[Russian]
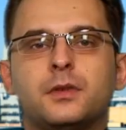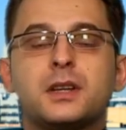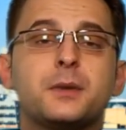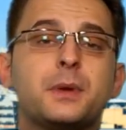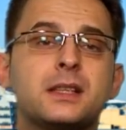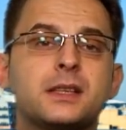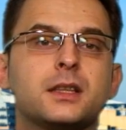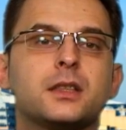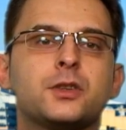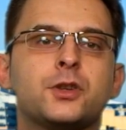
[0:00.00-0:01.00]
В октябре
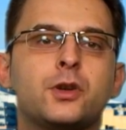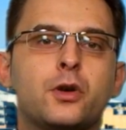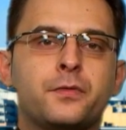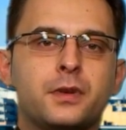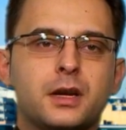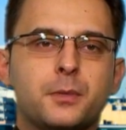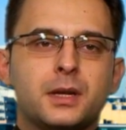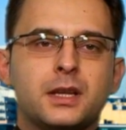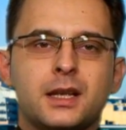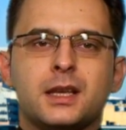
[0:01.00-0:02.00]
цены на жилье в
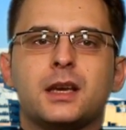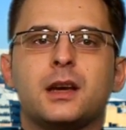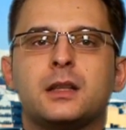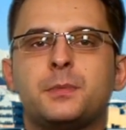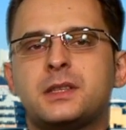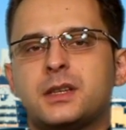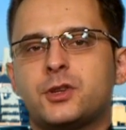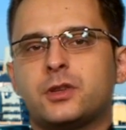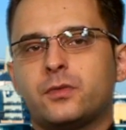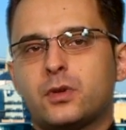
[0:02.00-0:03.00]
Великобритании отметили
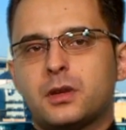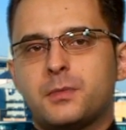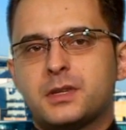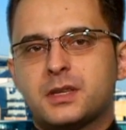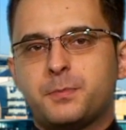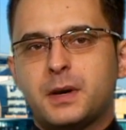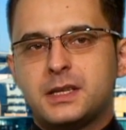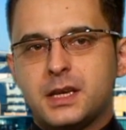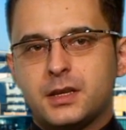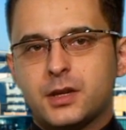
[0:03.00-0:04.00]
четвертый месяц
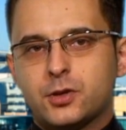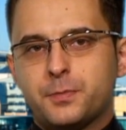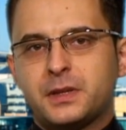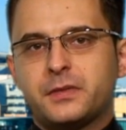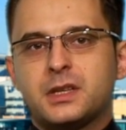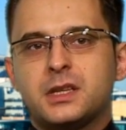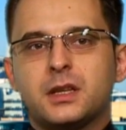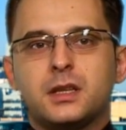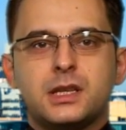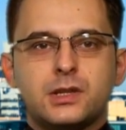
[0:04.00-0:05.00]
падения, что
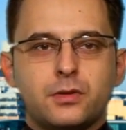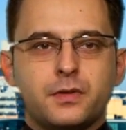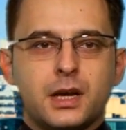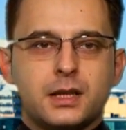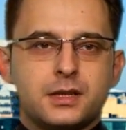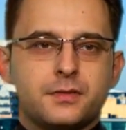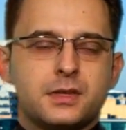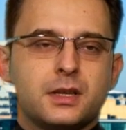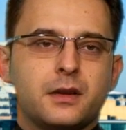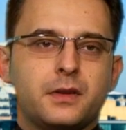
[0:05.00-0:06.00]
подтвердило низкую вероятность
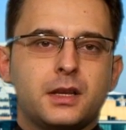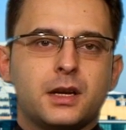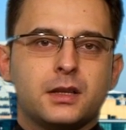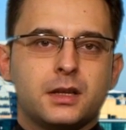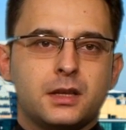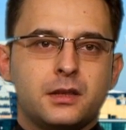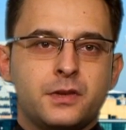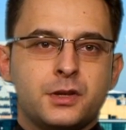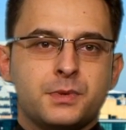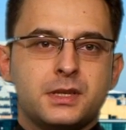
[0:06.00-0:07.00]
восстановления рынка
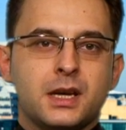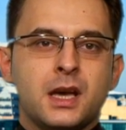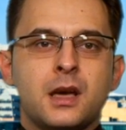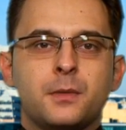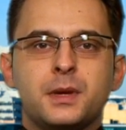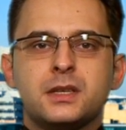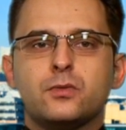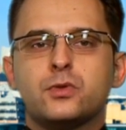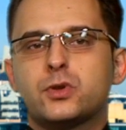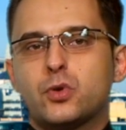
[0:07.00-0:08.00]
недвижимости без
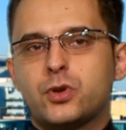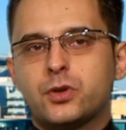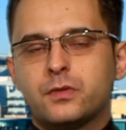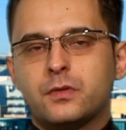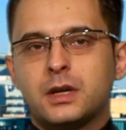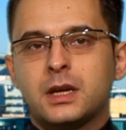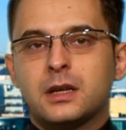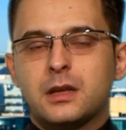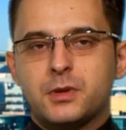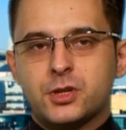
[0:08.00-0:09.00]
устойчивого
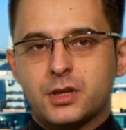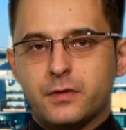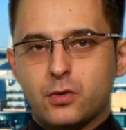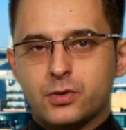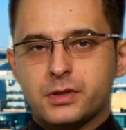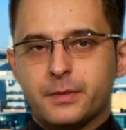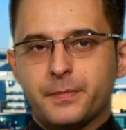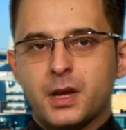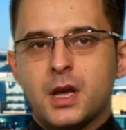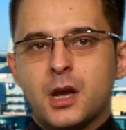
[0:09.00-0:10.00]
экономического роста.
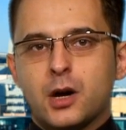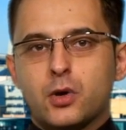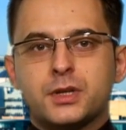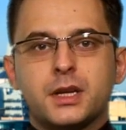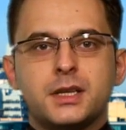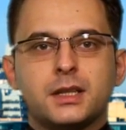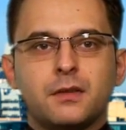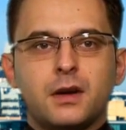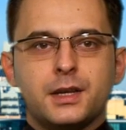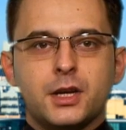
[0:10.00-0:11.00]
Рост
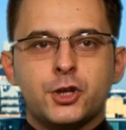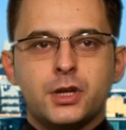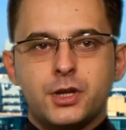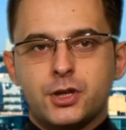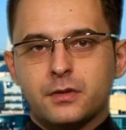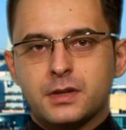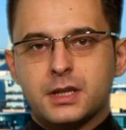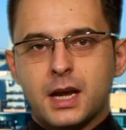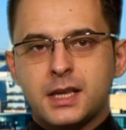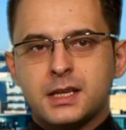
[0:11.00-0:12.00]
кредитования жилищного
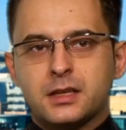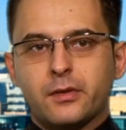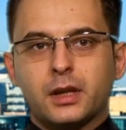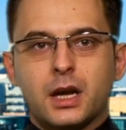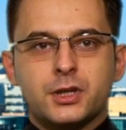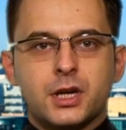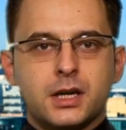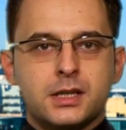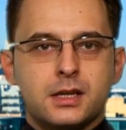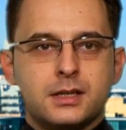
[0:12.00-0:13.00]
строительства также
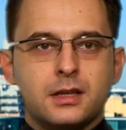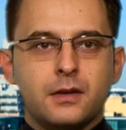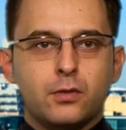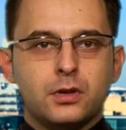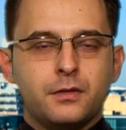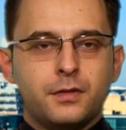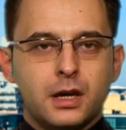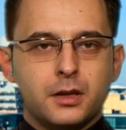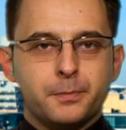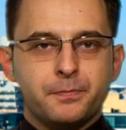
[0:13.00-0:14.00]
оказался довольно
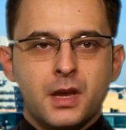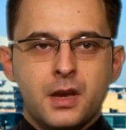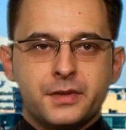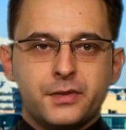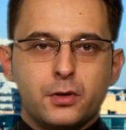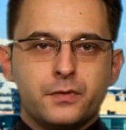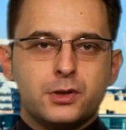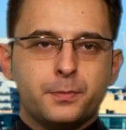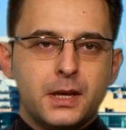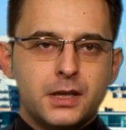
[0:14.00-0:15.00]
вялым. В своем
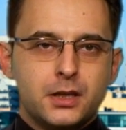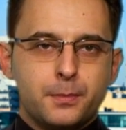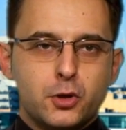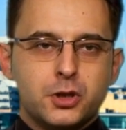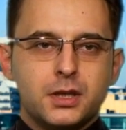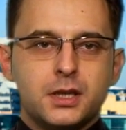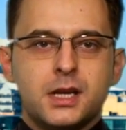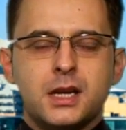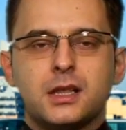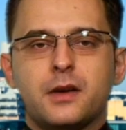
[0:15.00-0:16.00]
выступлении на прошлой
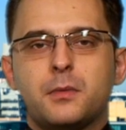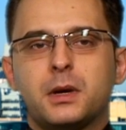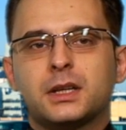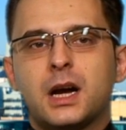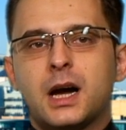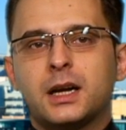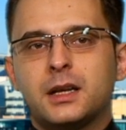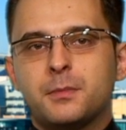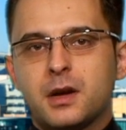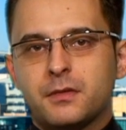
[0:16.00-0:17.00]
неделе глава Банка
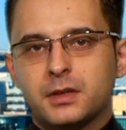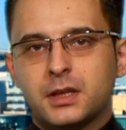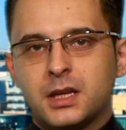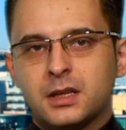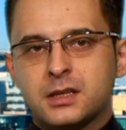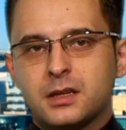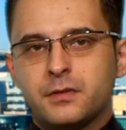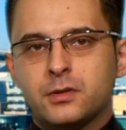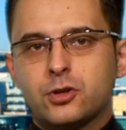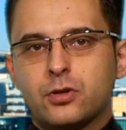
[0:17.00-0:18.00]
Англии Мервин Кинг
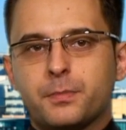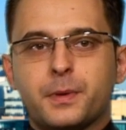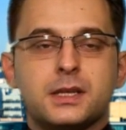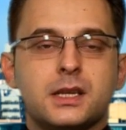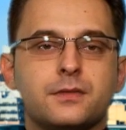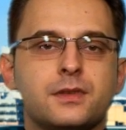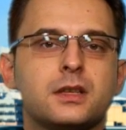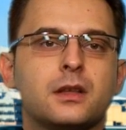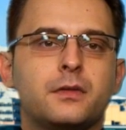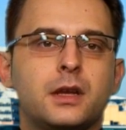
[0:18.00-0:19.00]
заявил, что процесс
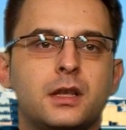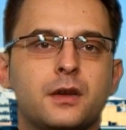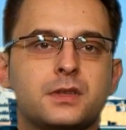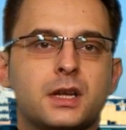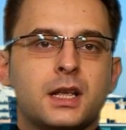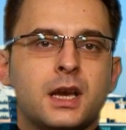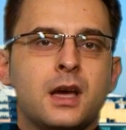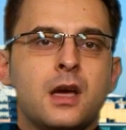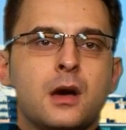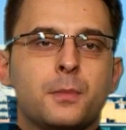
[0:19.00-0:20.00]
восстановления в стране
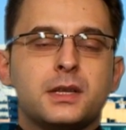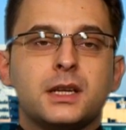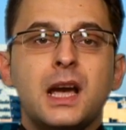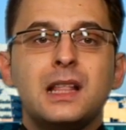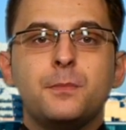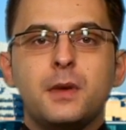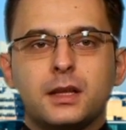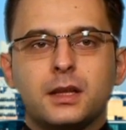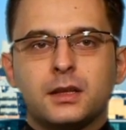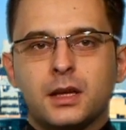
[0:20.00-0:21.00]
протекает
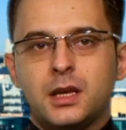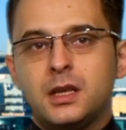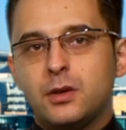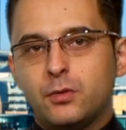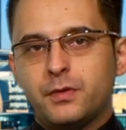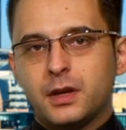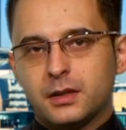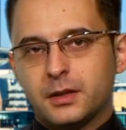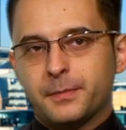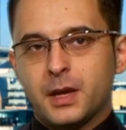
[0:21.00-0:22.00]
медленно и
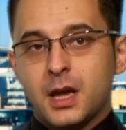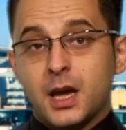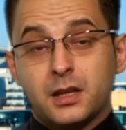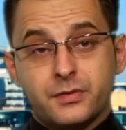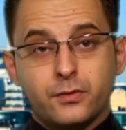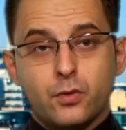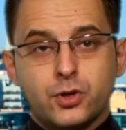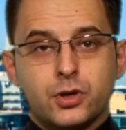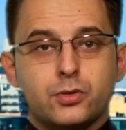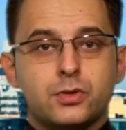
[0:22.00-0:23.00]
неуверенно. Это, в свою
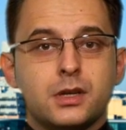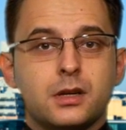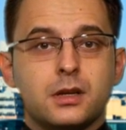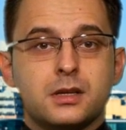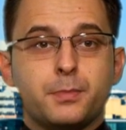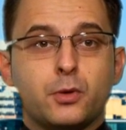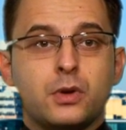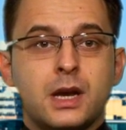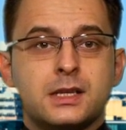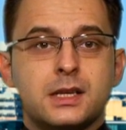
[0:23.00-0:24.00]
очередь, усилило
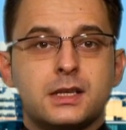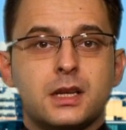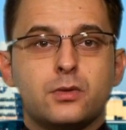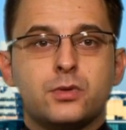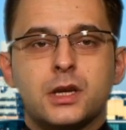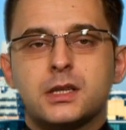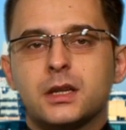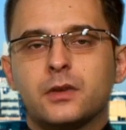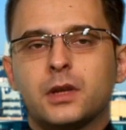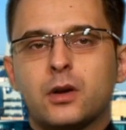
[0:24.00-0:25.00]
спекуляции среди
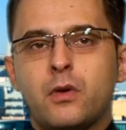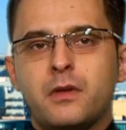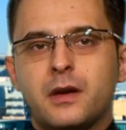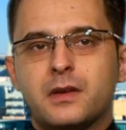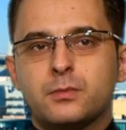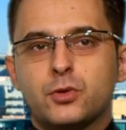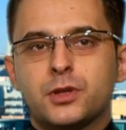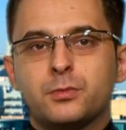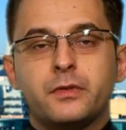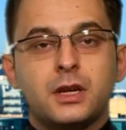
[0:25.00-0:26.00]
участников торговли о
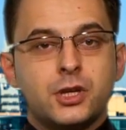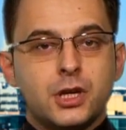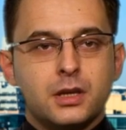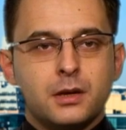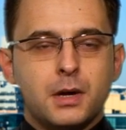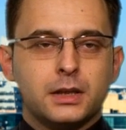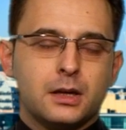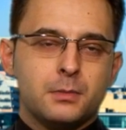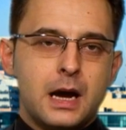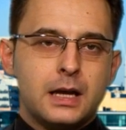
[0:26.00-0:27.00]
возможном увеличении
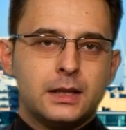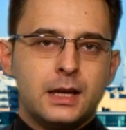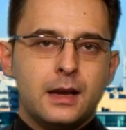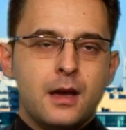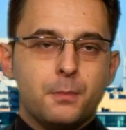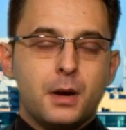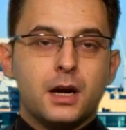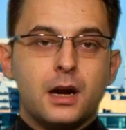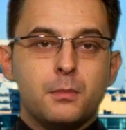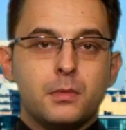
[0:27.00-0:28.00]
Банком Англии
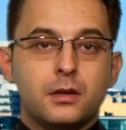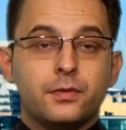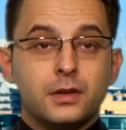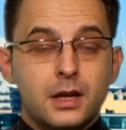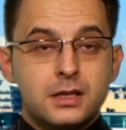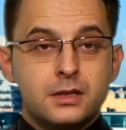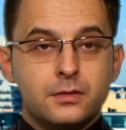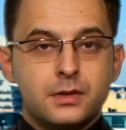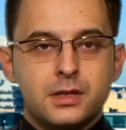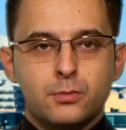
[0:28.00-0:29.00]
программы
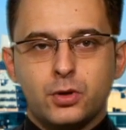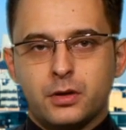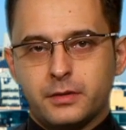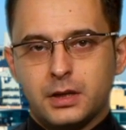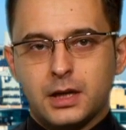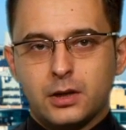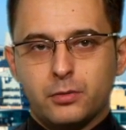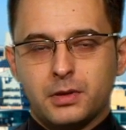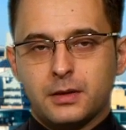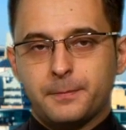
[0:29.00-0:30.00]
финансового стимулирования
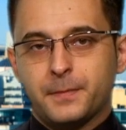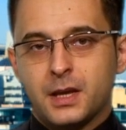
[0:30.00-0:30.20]
экономики.